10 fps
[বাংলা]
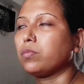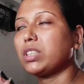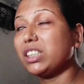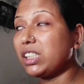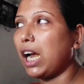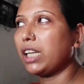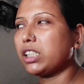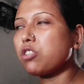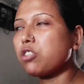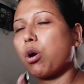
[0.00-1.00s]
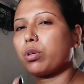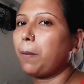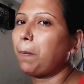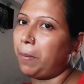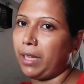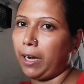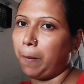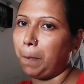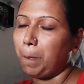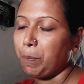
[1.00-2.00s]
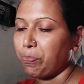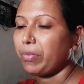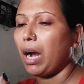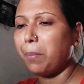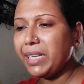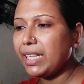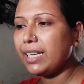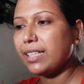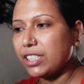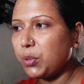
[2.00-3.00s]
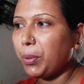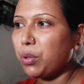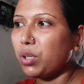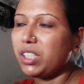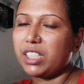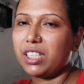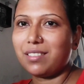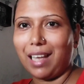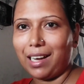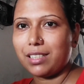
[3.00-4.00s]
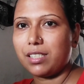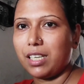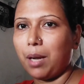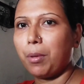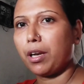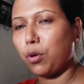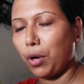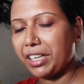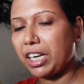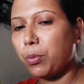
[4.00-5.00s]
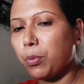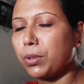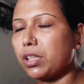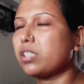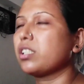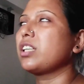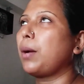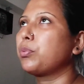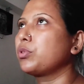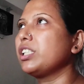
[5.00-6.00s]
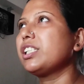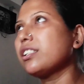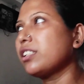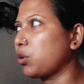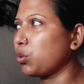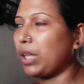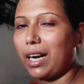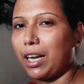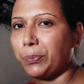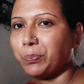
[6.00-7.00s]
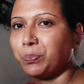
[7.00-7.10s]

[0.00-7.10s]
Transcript: জাস্ট আজকে শর্টকাটভাবে দেখাবো আমি ইদানিং রেসিপিগুলো ডিটেলস দেখাচ্ছি না আমাকে কয়েকটা আপু বলতেছে যে আপু ডিটেলস একটু দেখান